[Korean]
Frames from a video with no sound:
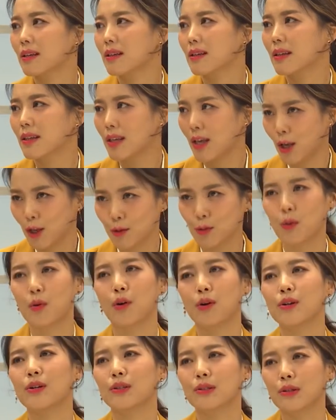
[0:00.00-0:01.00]
어, 계속
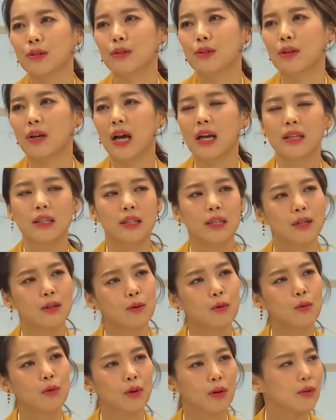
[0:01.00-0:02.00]
그러세요? 걸렸었어요. 한
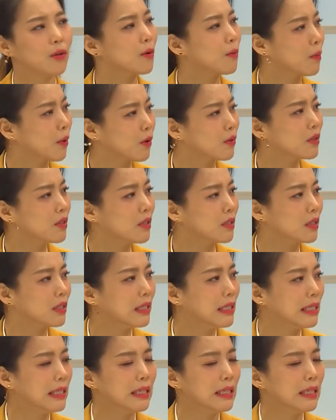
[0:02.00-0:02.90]
7, 8번을.